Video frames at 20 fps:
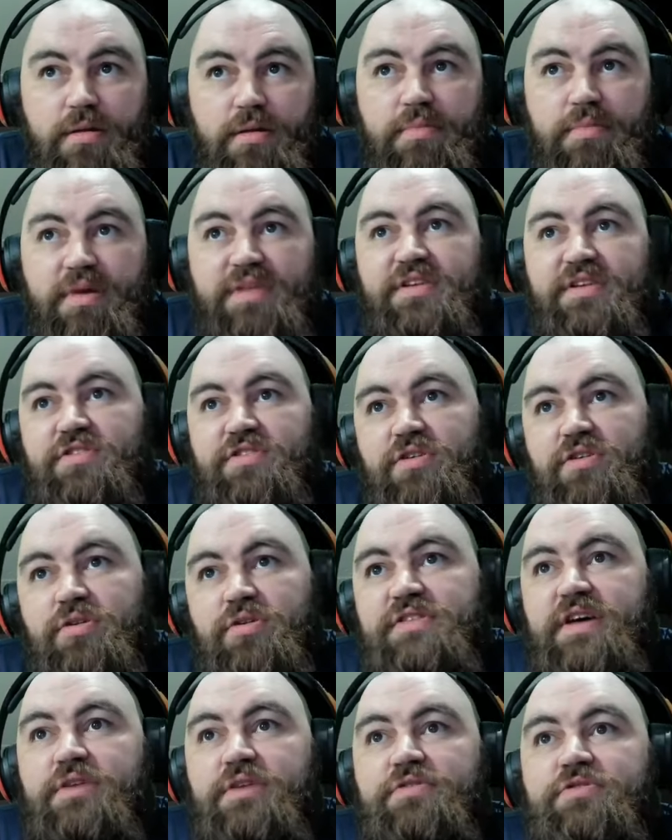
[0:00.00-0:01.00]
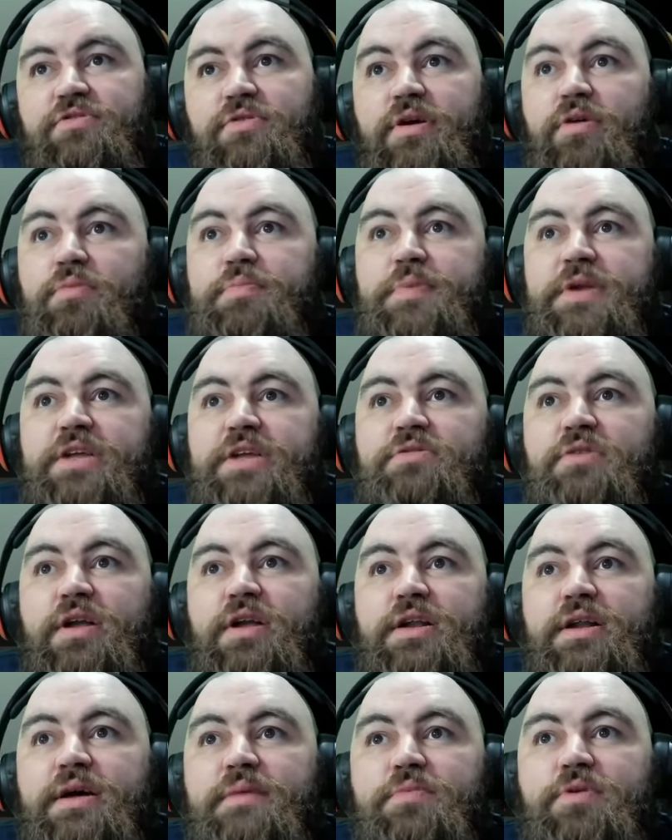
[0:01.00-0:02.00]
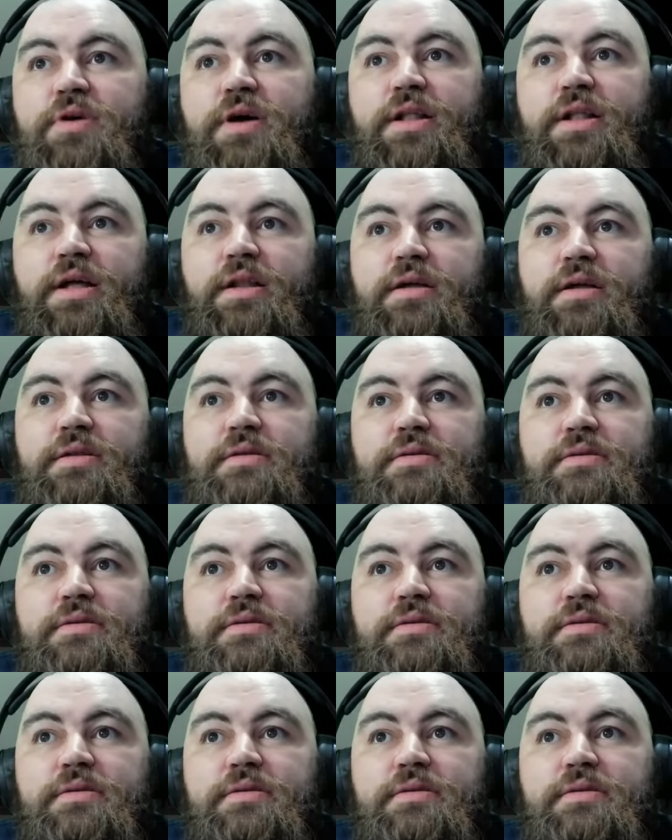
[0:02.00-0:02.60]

Mas acho que gozaram escorreu preto, olha na boca dela.